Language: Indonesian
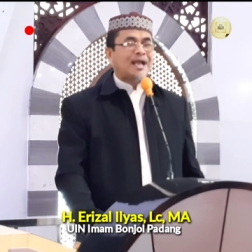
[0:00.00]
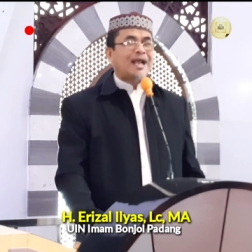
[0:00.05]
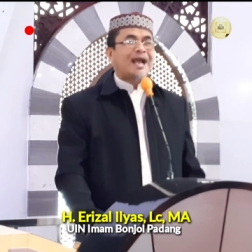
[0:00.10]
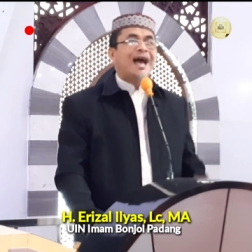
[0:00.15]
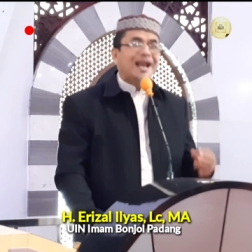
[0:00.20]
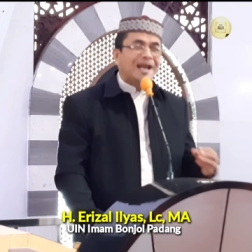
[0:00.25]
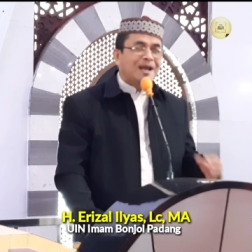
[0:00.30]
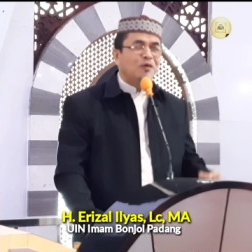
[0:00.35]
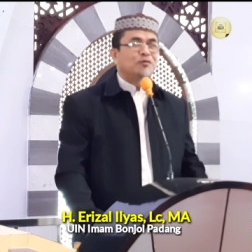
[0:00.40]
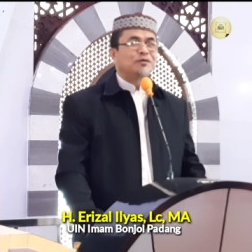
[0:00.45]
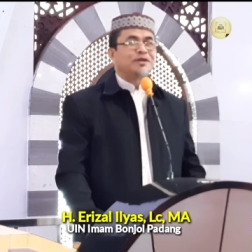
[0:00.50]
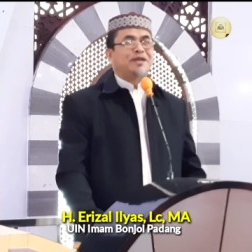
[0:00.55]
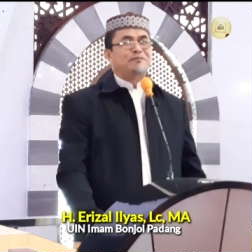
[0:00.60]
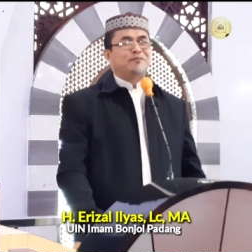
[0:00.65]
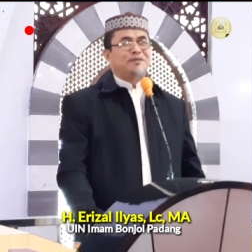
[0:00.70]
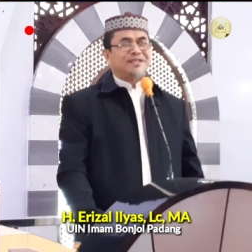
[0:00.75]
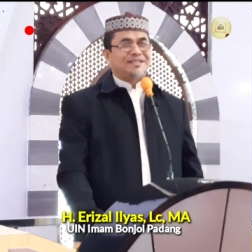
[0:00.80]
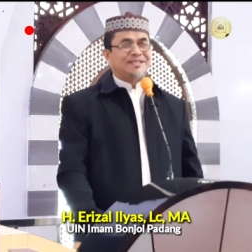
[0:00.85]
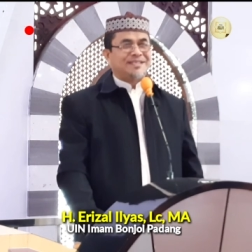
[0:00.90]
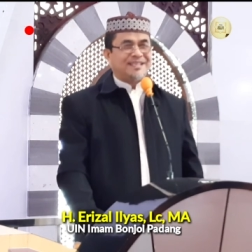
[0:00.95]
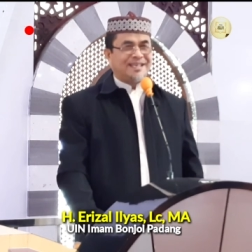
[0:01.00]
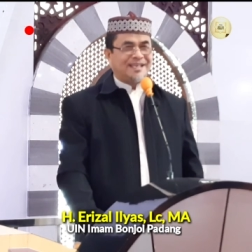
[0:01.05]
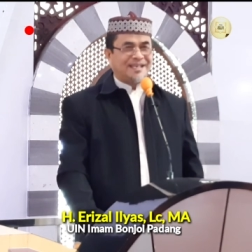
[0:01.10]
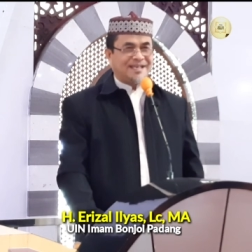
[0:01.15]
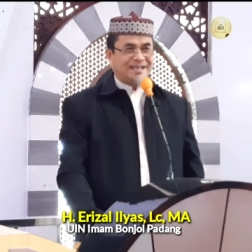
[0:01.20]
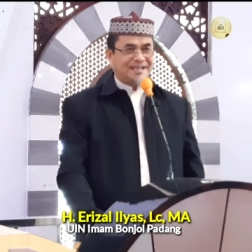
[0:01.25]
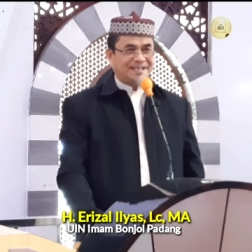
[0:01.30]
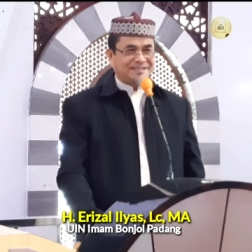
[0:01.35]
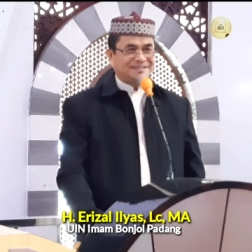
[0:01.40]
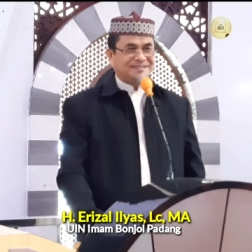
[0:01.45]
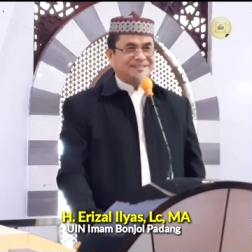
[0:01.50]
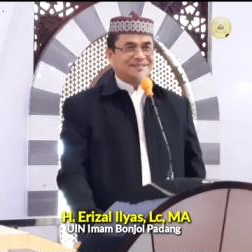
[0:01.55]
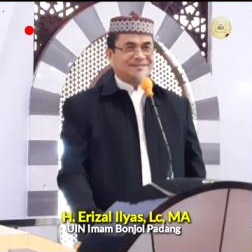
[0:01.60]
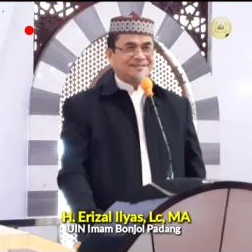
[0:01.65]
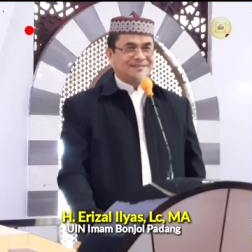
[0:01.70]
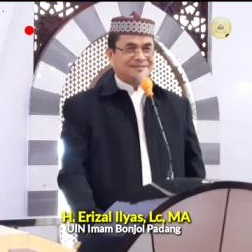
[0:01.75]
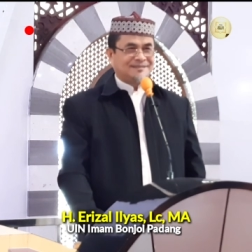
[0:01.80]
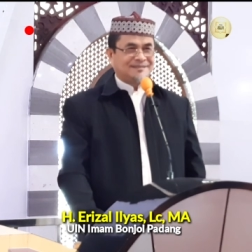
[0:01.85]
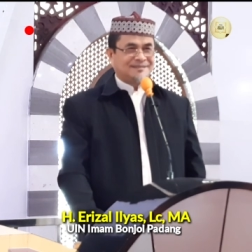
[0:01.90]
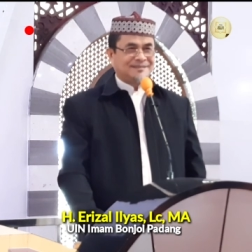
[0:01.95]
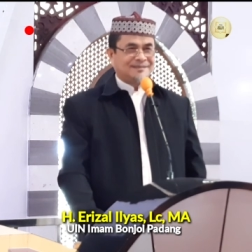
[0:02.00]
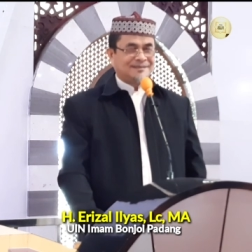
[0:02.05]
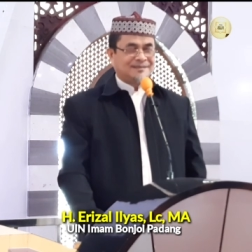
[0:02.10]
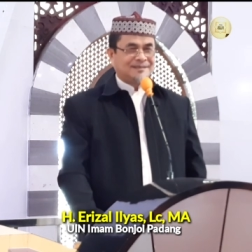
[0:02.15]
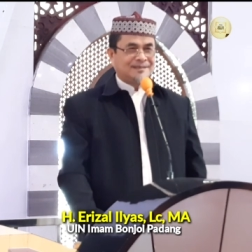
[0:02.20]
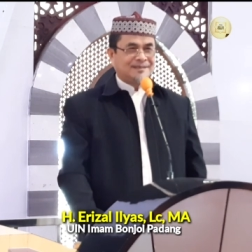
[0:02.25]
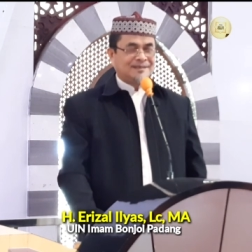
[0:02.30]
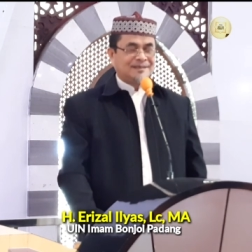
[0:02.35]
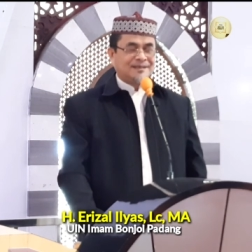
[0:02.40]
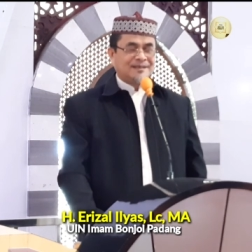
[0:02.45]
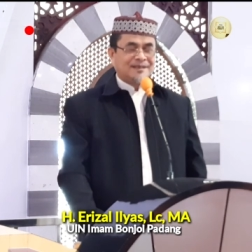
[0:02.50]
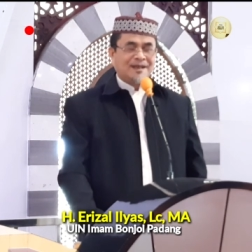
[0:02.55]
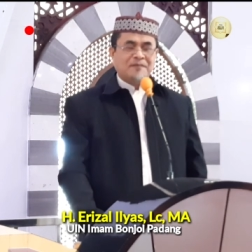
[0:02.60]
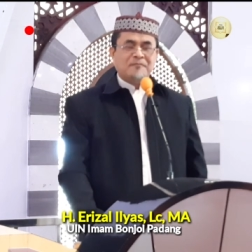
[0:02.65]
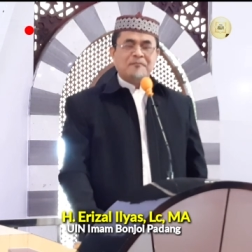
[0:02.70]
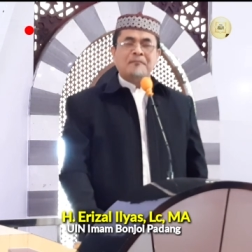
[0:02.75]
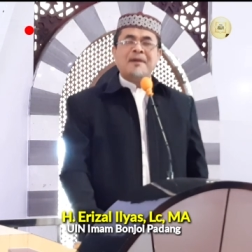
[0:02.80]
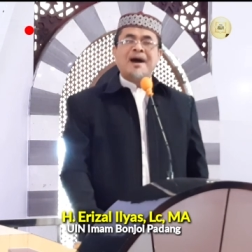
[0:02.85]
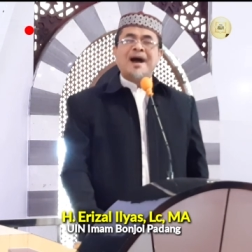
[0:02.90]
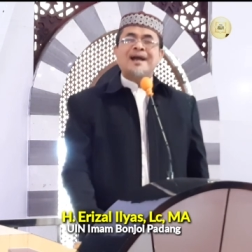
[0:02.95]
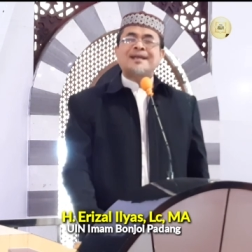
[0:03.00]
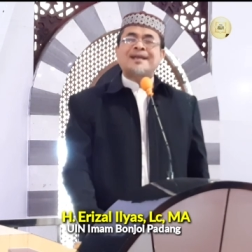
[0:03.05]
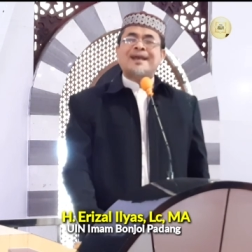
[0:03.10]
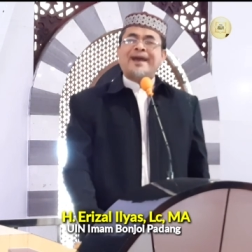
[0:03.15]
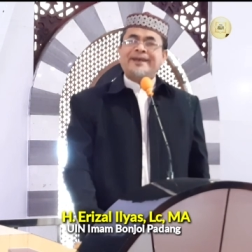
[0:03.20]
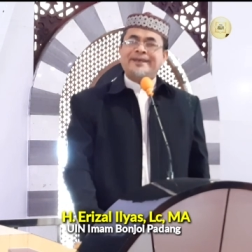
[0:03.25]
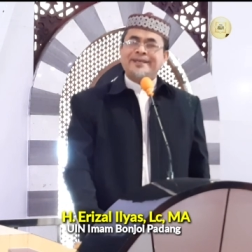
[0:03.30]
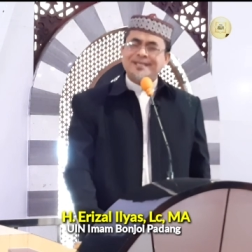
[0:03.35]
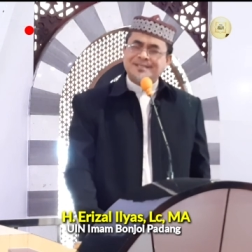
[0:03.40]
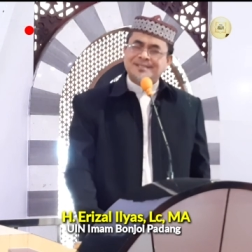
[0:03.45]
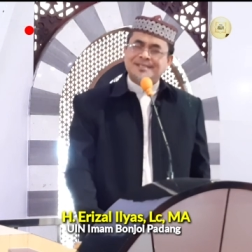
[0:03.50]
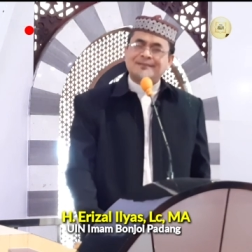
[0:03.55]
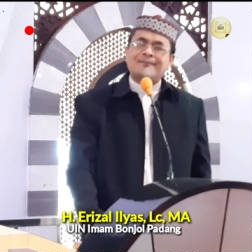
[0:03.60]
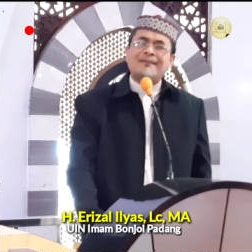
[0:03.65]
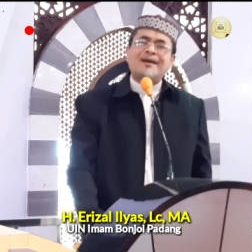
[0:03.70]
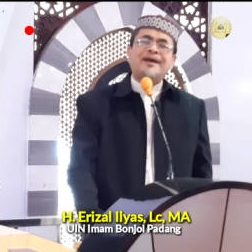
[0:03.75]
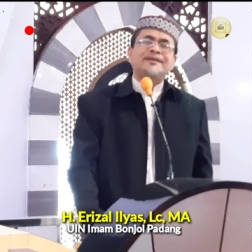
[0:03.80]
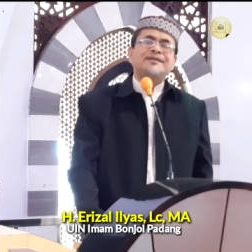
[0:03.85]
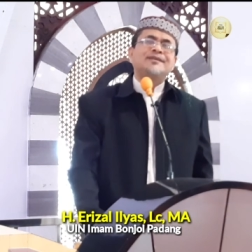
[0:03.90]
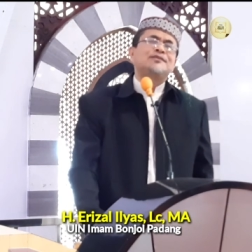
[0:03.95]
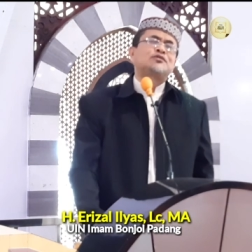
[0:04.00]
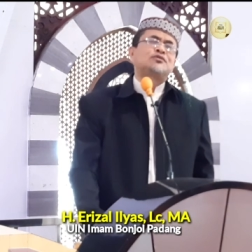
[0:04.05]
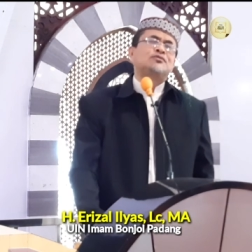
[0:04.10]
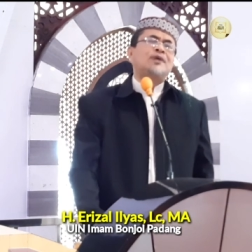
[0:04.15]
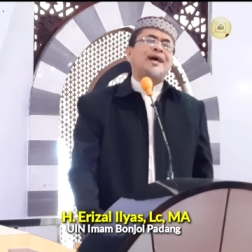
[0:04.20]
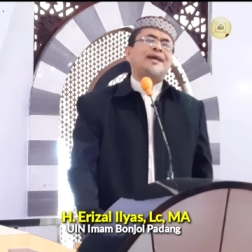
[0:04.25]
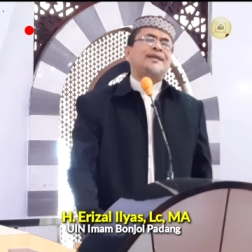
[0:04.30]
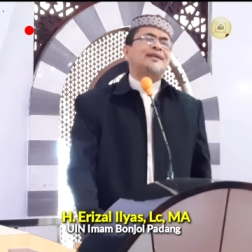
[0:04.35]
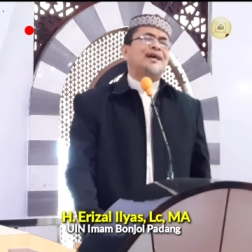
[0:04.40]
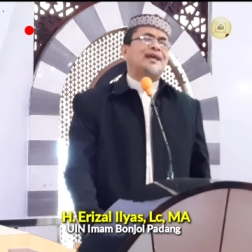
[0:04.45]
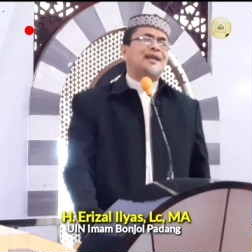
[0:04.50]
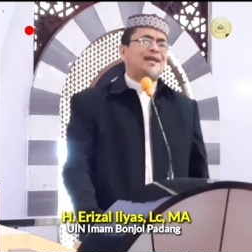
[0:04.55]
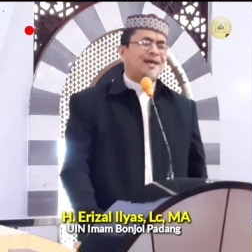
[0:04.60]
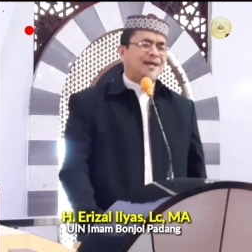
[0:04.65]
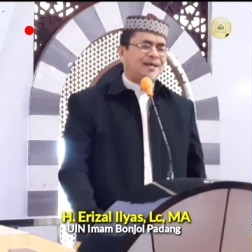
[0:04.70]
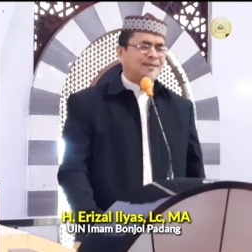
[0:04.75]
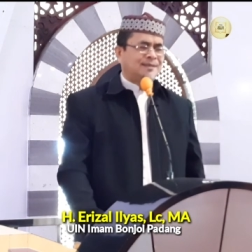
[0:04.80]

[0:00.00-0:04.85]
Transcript: Kalau demikian, maka hijrah itu adalah